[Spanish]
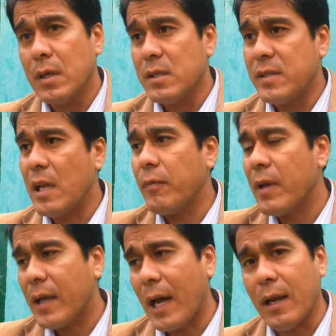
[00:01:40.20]
Si el
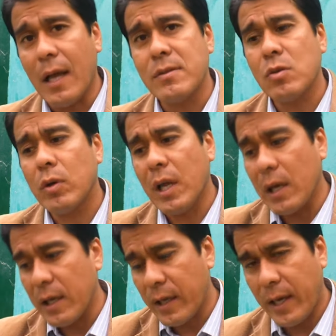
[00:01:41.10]
fiscal ha sido
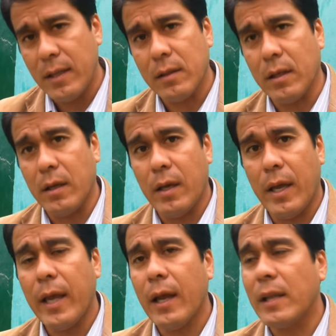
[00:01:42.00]
negligente
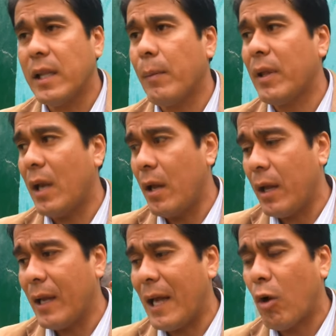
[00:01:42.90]
en el tema de en
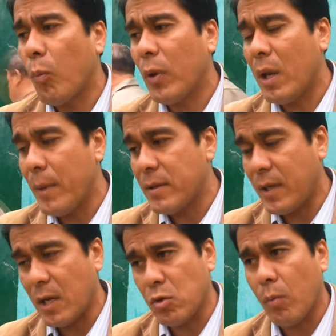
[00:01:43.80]
copia acopio de la
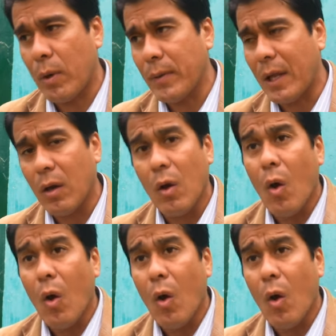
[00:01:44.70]
investigación preliminar